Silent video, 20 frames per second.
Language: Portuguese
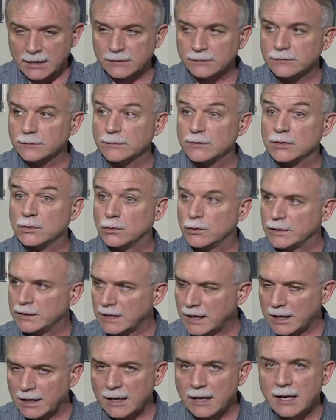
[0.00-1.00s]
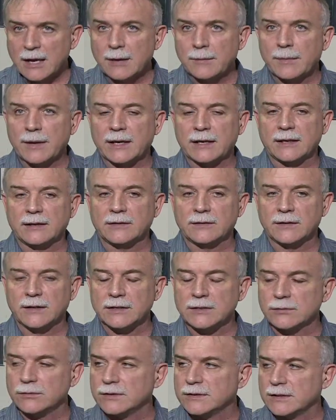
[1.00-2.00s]
nós vamos cuidar para que
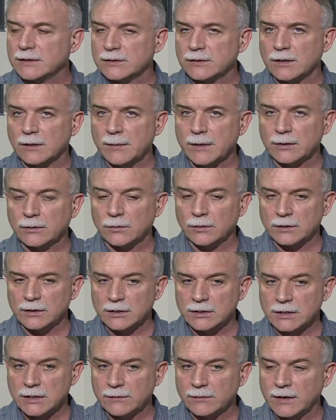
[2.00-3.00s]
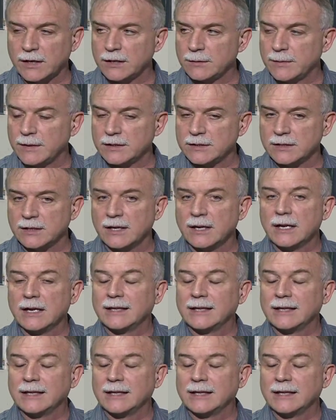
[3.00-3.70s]
seja um estacionamento rotativo realmente